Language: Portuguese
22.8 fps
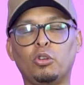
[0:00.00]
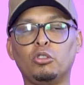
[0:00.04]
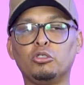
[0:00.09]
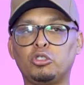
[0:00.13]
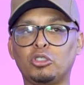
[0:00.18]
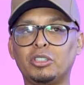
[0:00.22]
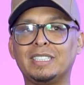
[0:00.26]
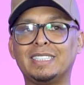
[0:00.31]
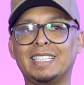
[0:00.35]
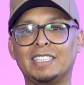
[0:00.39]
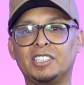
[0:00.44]
com
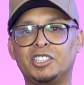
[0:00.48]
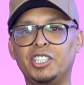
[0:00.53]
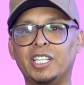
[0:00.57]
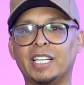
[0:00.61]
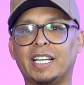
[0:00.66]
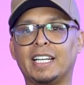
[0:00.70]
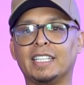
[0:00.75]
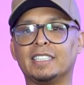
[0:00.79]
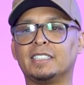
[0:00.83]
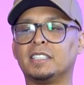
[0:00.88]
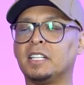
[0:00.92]
todas as
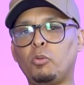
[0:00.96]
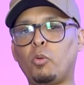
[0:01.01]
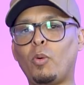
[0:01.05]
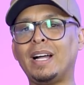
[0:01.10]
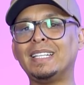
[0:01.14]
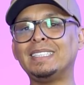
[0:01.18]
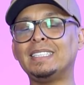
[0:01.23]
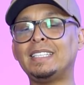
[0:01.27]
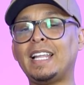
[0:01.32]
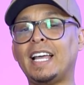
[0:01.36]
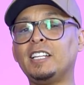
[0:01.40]
dicas,
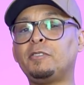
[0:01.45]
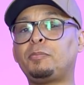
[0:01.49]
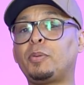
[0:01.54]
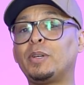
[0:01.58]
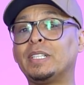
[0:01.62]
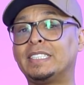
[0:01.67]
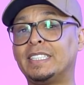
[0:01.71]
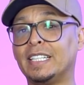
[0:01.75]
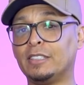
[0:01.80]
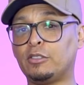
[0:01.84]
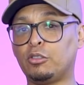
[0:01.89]
quase
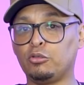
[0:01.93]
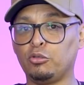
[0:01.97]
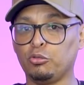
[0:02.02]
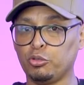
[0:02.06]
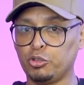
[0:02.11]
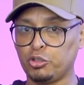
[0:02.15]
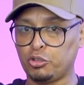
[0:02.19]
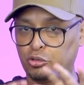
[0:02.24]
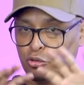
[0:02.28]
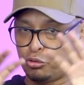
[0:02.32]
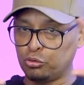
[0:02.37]
10%
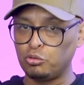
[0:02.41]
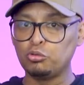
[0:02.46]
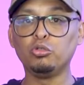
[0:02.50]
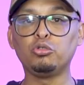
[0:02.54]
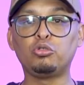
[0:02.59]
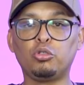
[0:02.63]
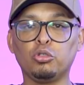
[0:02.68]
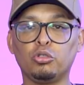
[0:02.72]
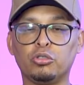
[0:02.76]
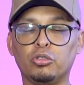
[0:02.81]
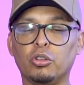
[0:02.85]
no, do
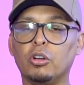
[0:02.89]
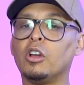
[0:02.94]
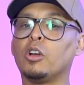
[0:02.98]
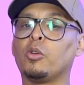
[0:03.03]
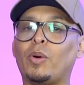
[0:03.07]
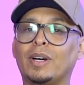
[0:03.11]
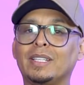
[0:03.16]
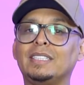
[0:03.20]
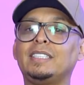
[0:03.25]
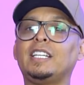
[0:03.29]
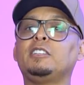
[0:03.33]
tudo.
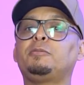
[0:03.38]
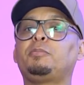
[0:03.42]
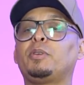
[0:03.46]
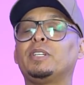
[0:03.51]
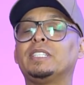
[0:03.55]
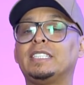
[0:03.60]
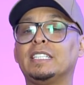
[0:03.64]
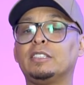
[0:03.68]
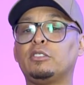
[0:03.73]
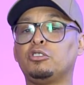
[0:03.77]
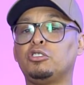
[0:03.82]
Quase
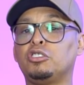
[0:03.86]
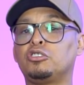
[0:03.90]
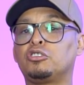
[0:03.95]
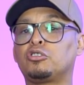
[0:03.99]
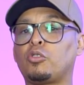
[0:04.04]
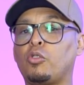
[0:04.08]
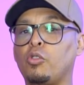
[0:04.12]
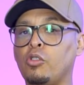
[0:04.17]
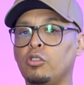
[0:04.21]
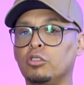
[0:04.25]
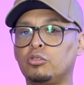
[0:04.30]
10% de
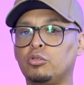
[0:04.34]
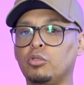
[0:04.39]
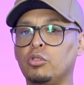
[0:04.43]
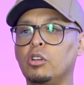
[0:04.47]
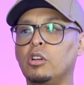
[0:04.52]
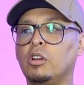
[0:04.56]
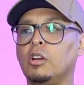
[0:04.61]
desconto.